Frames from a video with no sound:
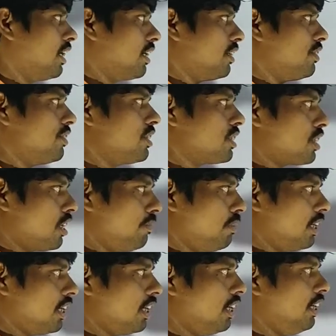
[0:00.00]
అక్కడ నుంచి
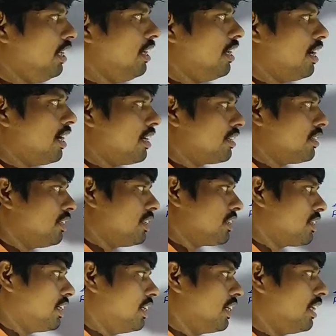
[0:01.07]
స్టమక్కి వెళ్ళి లార్జ్
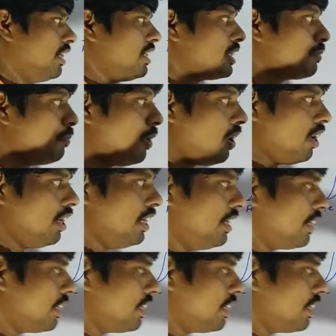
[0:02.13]
ఇంటెస్టైన్కి వెళ్ళి స్మాల్